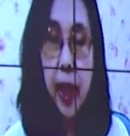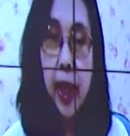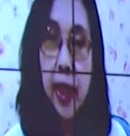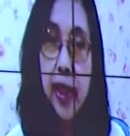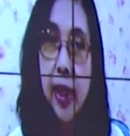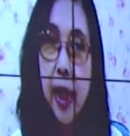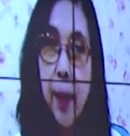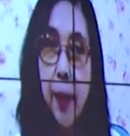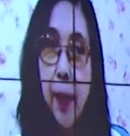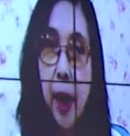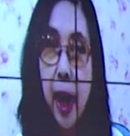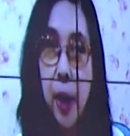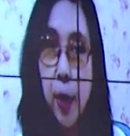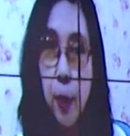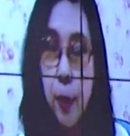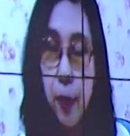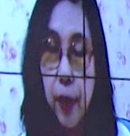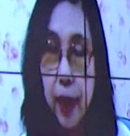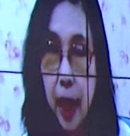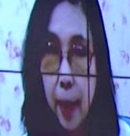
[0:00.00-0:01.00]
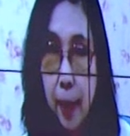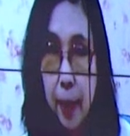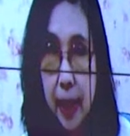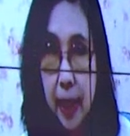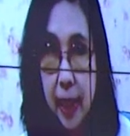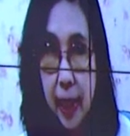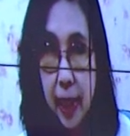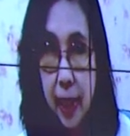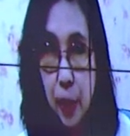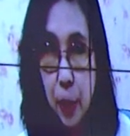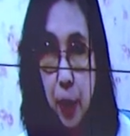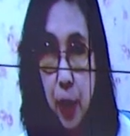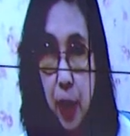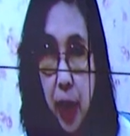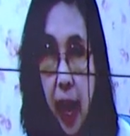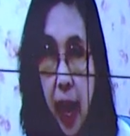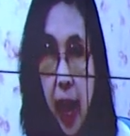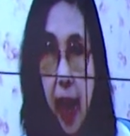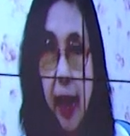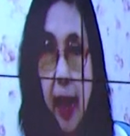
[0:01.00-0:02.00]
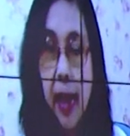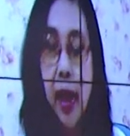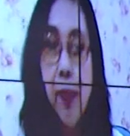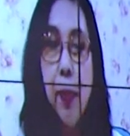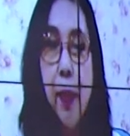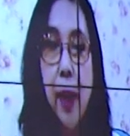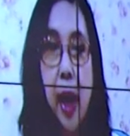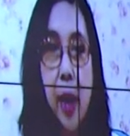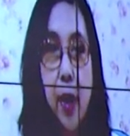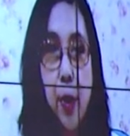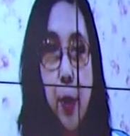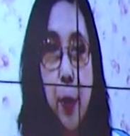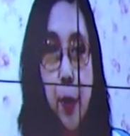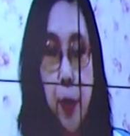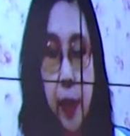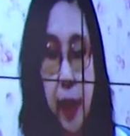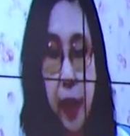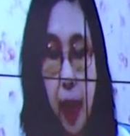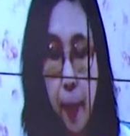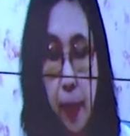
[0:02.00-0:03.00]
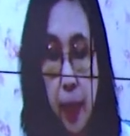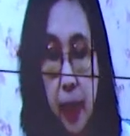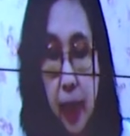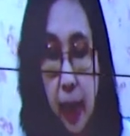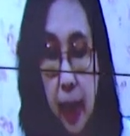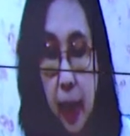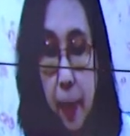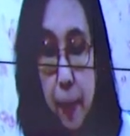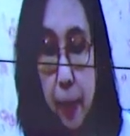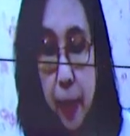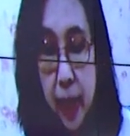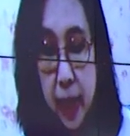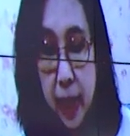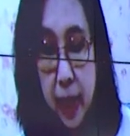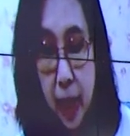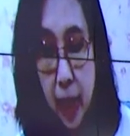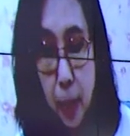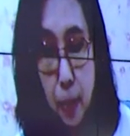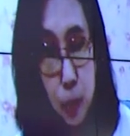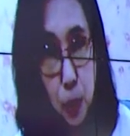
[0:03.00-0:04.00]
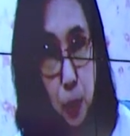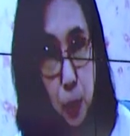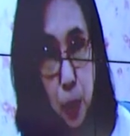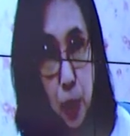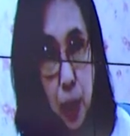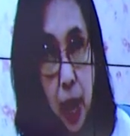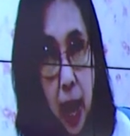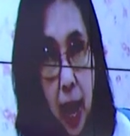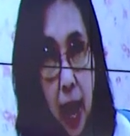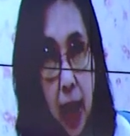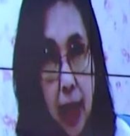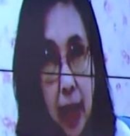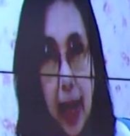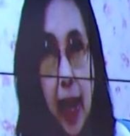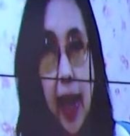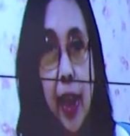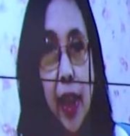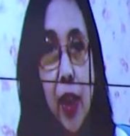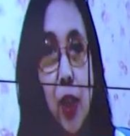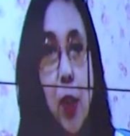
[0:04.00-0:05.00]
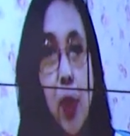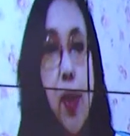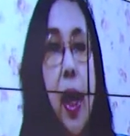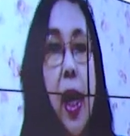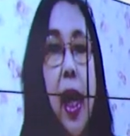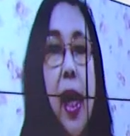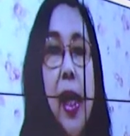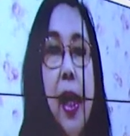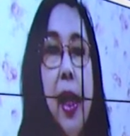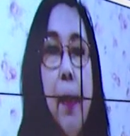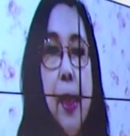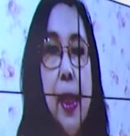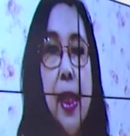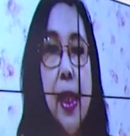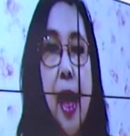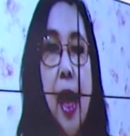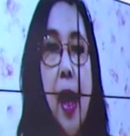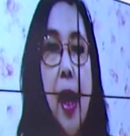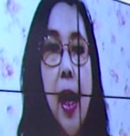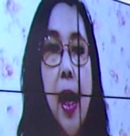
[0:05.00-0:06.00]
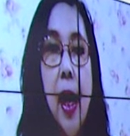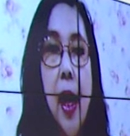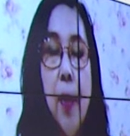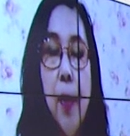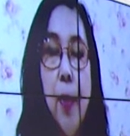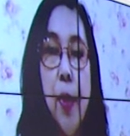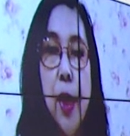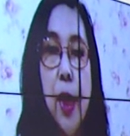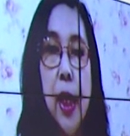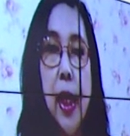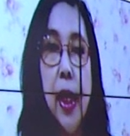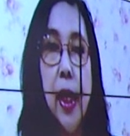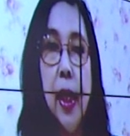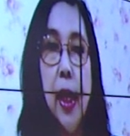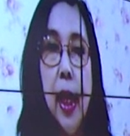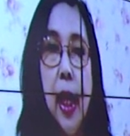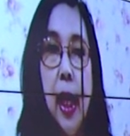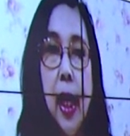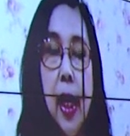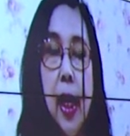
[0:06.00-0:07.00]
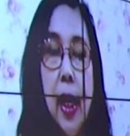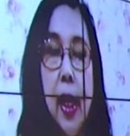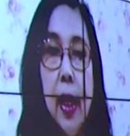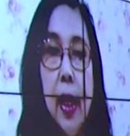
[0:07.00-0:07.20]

dia mengandung vitamin C juga, dia mengandung vitamin B6 juga. Nah, itu makanya pisang mungkin uh,